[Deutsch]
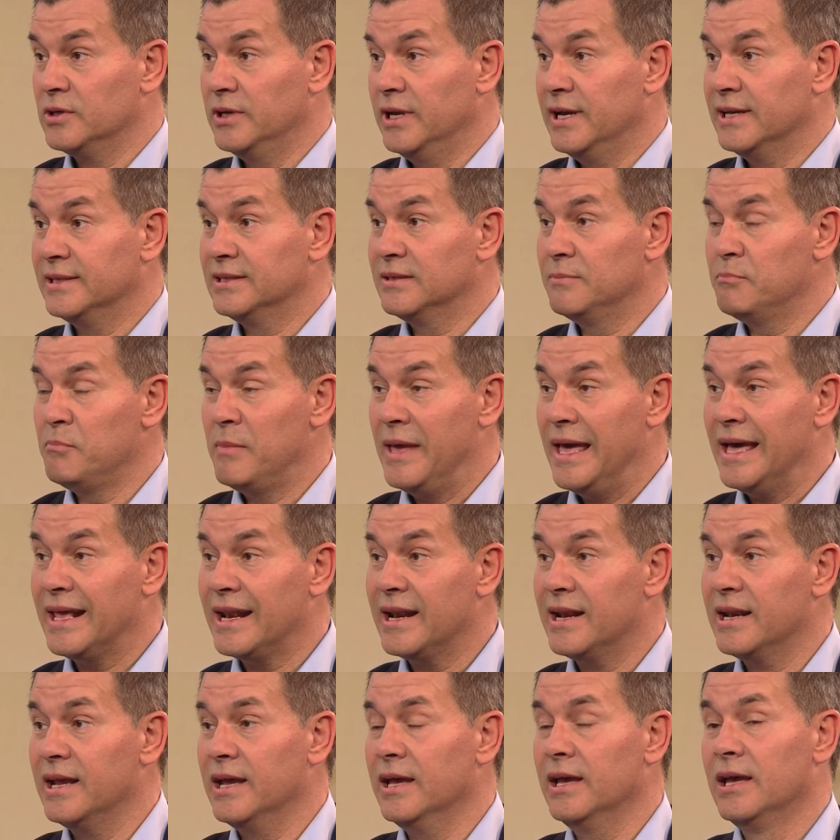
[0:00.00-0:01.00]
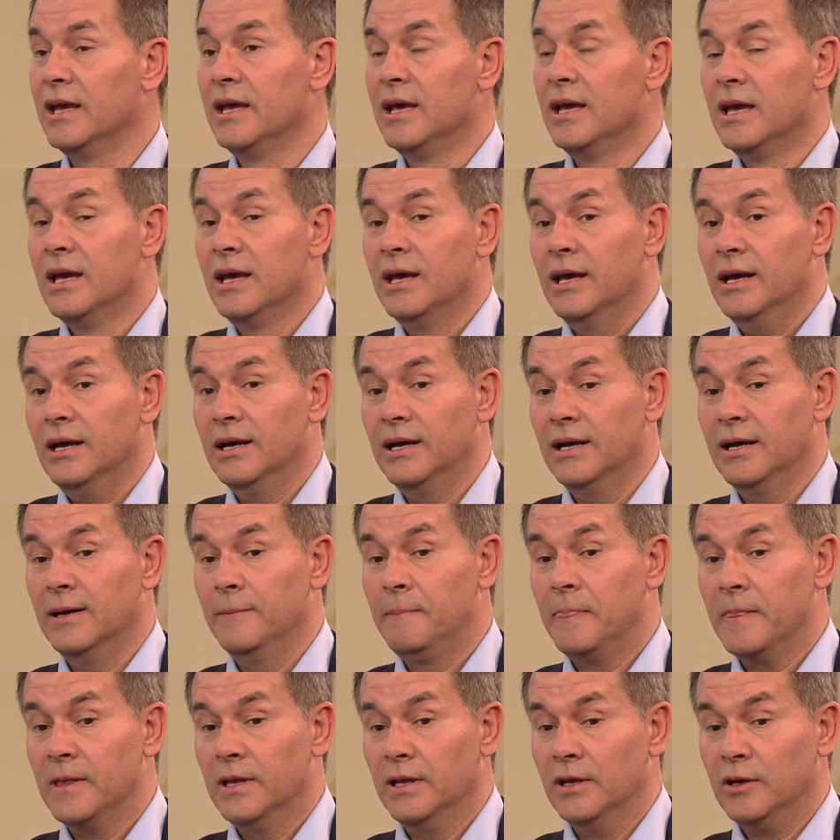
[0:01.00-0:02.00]
Er hat mehrere äh,
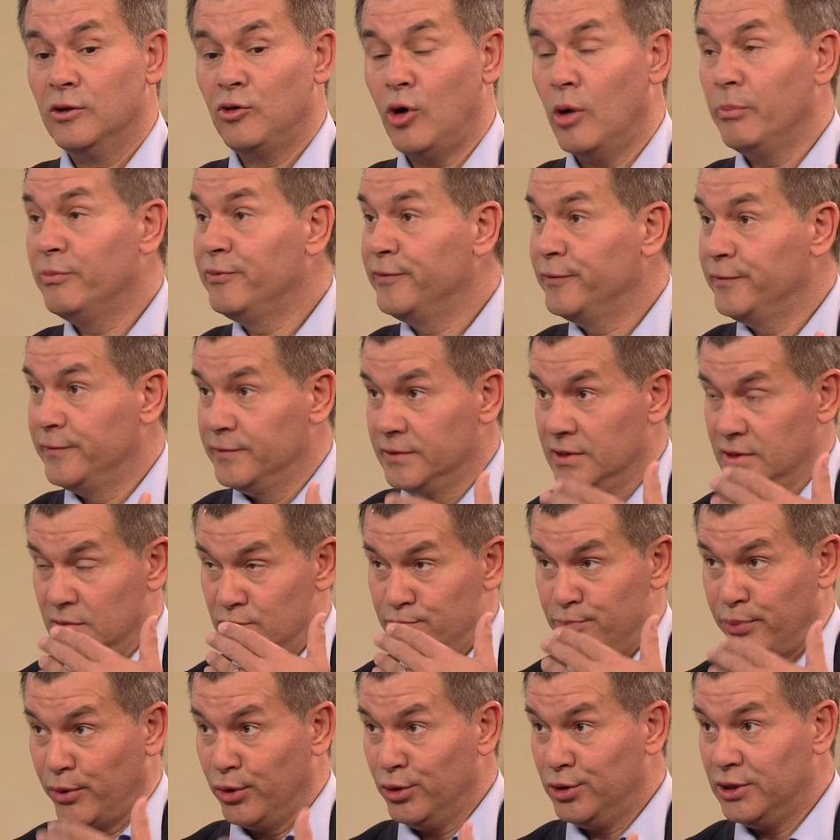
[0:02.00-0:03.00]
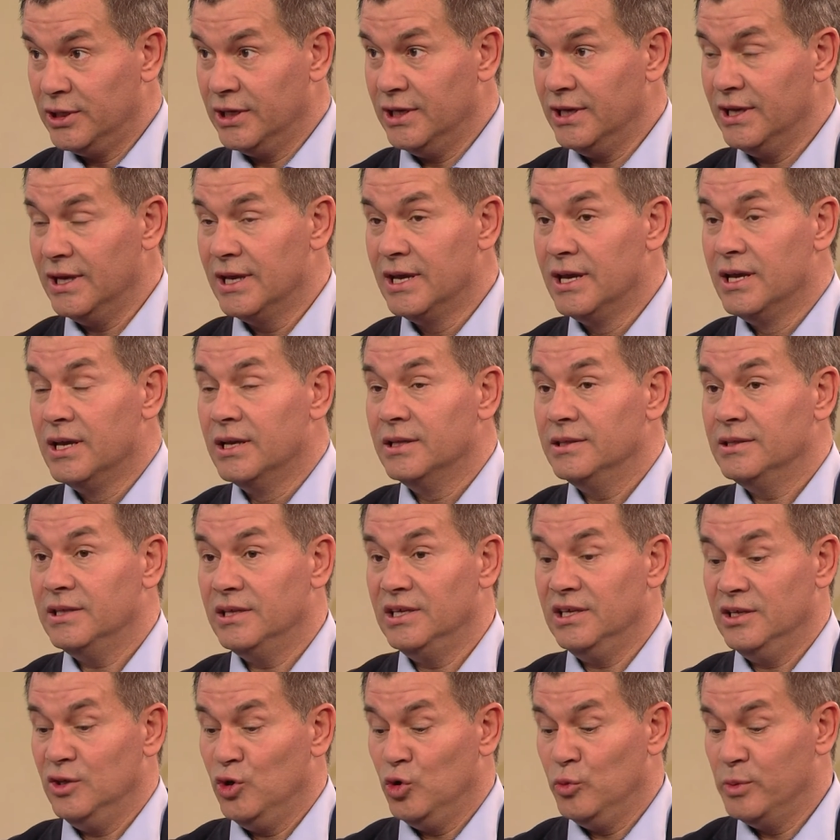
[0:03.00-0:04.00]
Kopfbrüche,
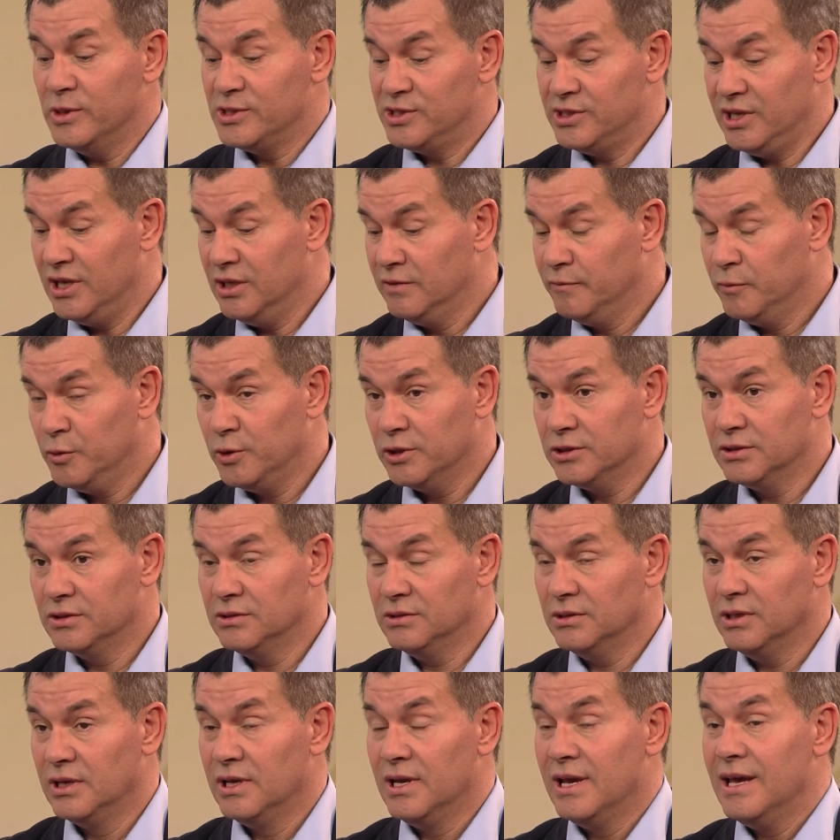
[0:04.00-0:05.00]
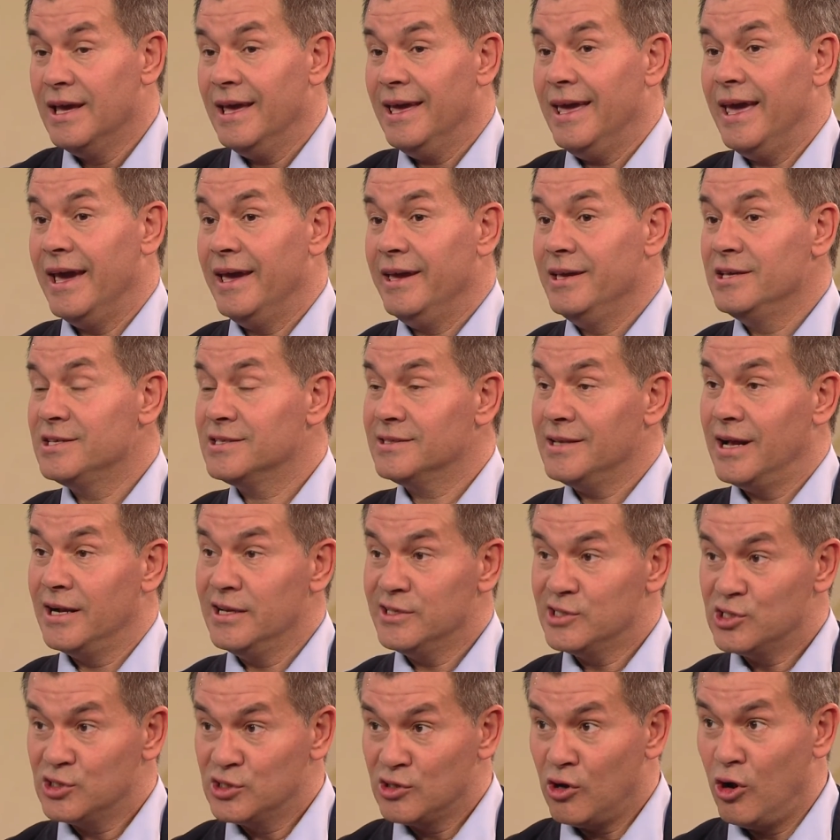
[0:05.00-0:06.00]
die übersehen wurden, er ist
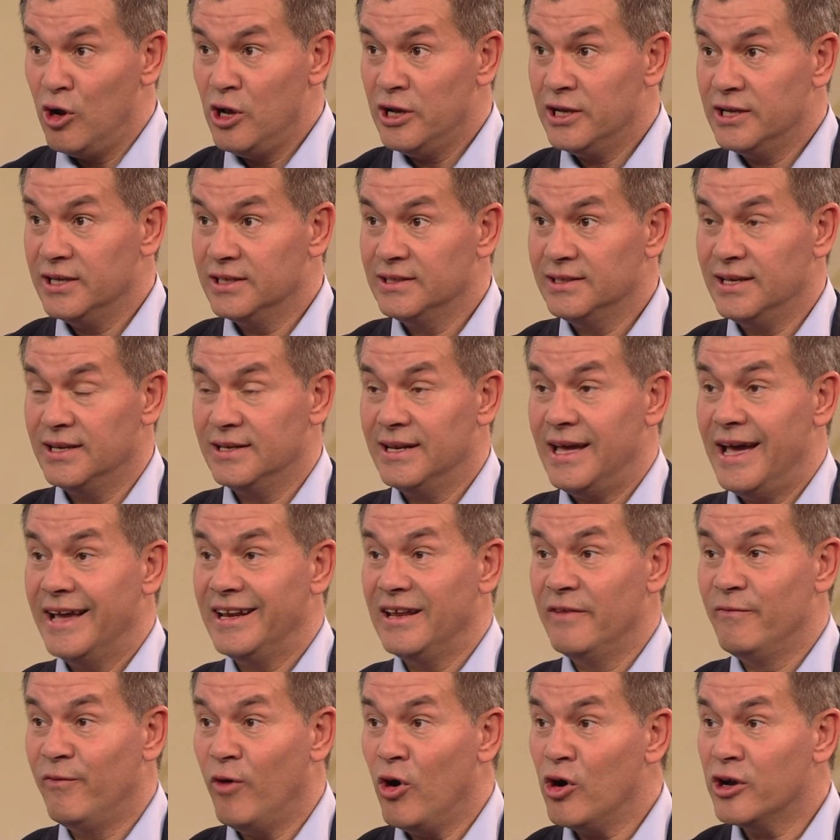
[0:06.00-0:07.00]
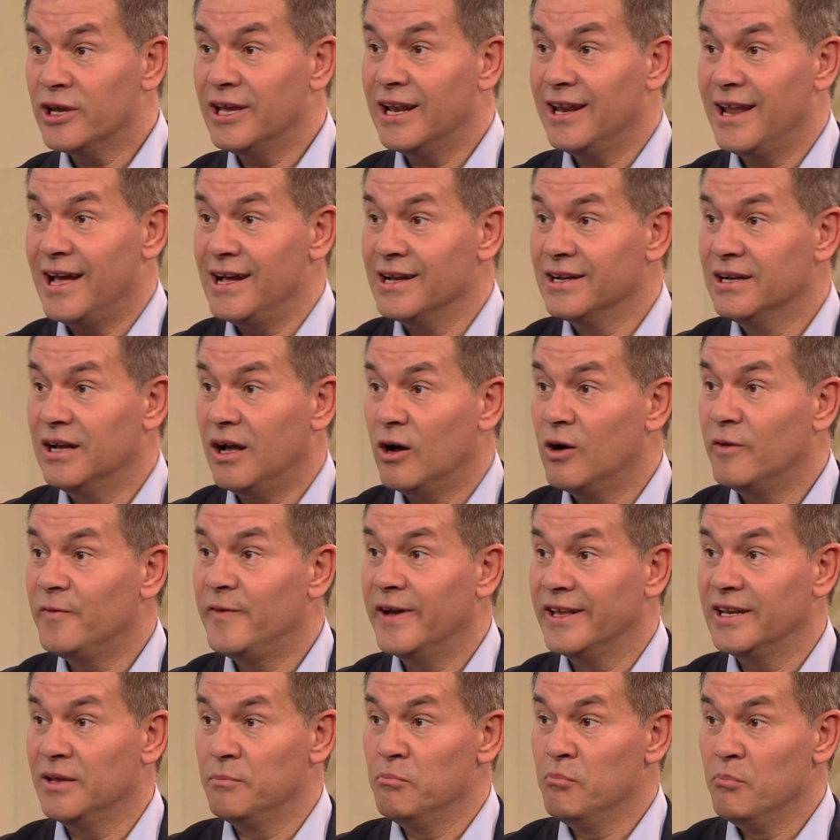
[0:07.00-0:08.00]
als solcher dann eine Woche lang auf
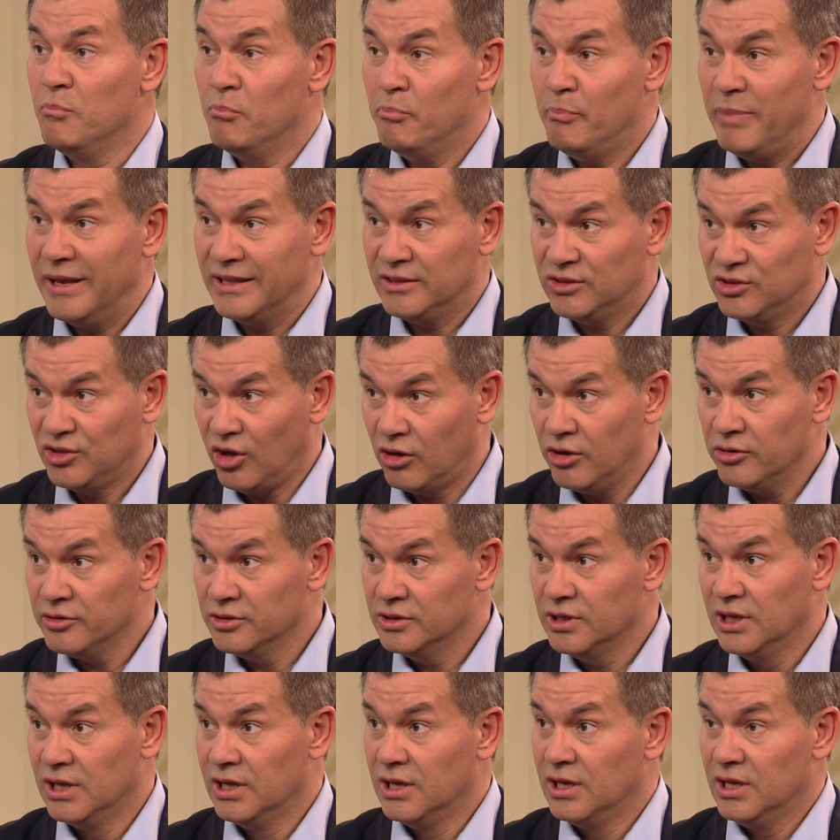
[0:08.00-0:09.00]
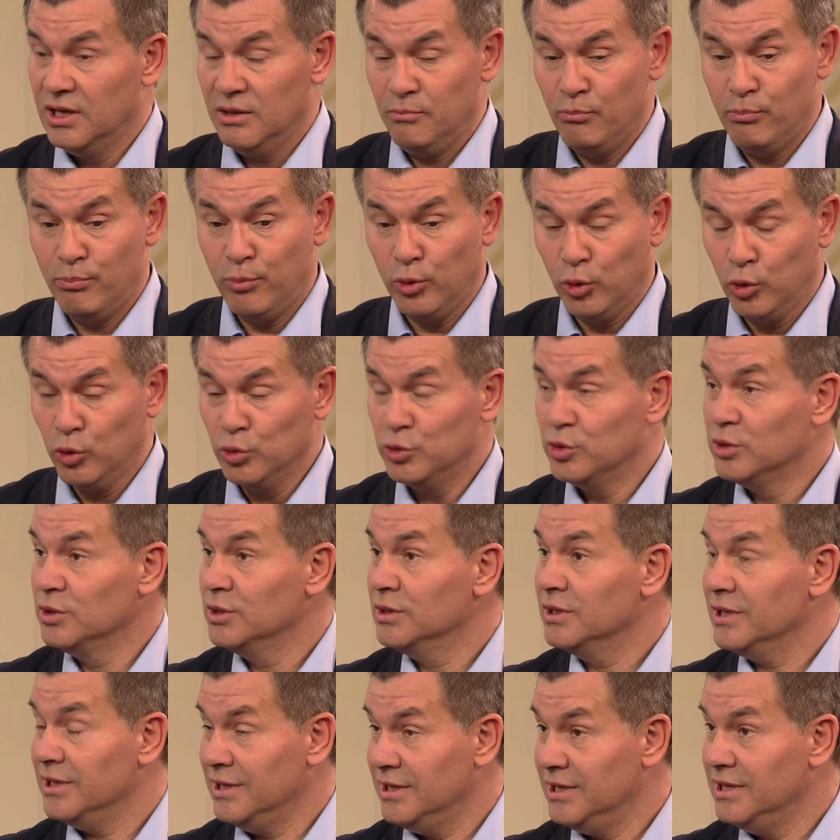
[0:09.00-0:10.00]
einem
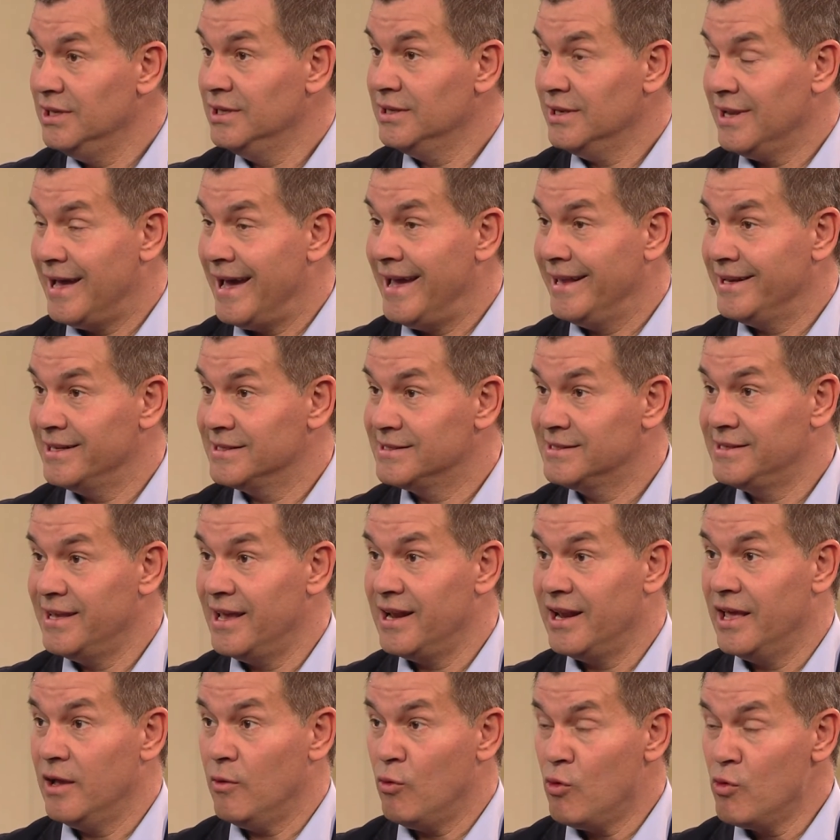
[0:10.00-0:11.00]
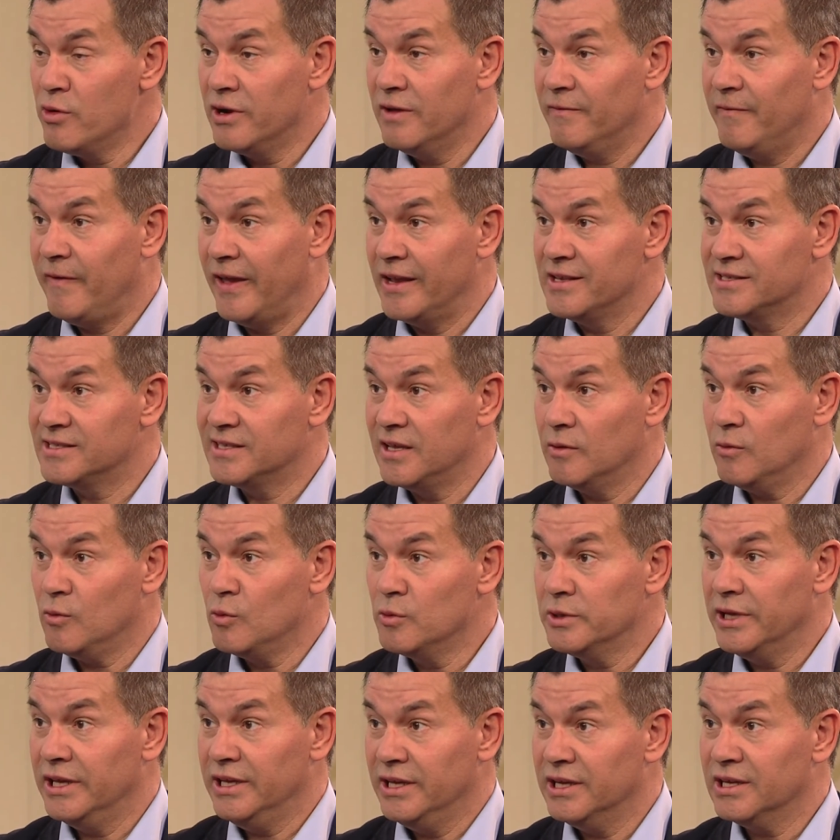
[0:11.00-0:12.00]
Betonboden in einer Zelle ohne Fenster,
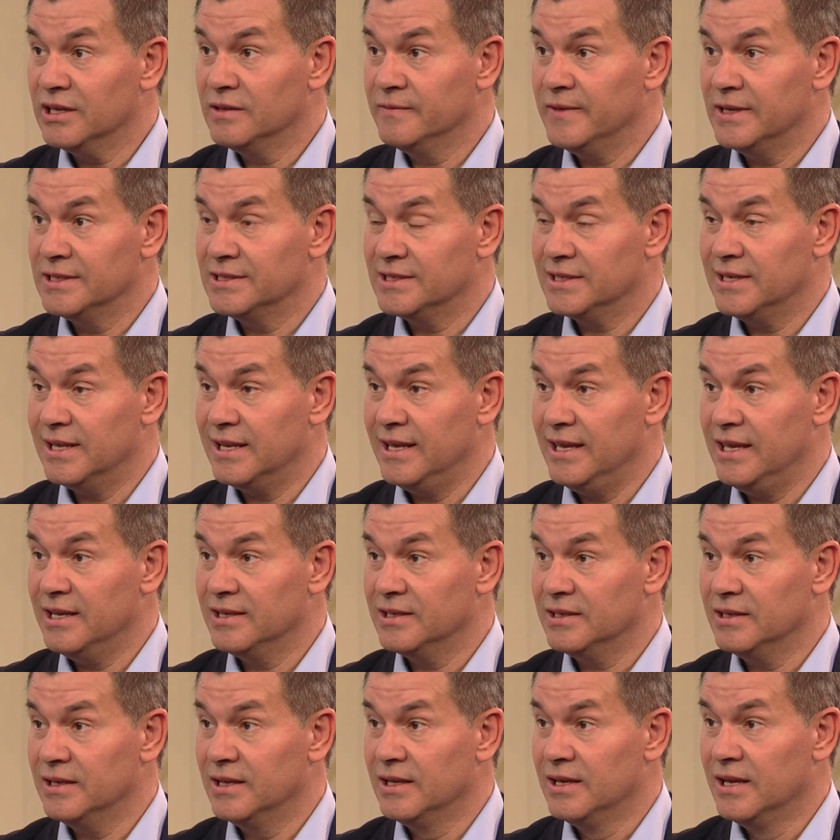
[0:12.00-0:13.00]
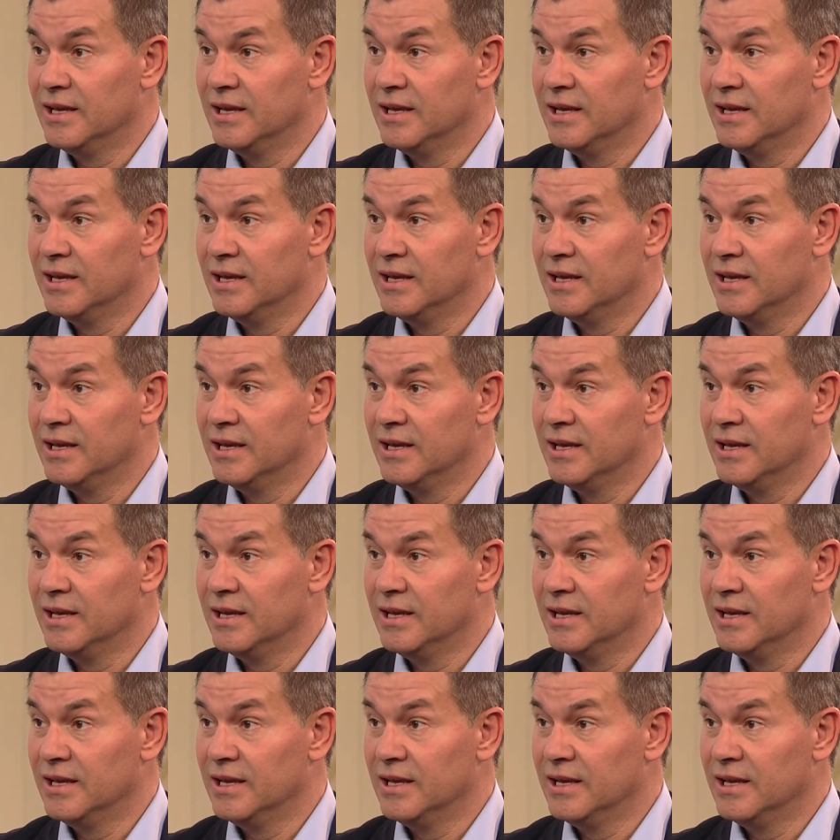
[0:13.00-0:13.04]
ohne irgendwas gelegen.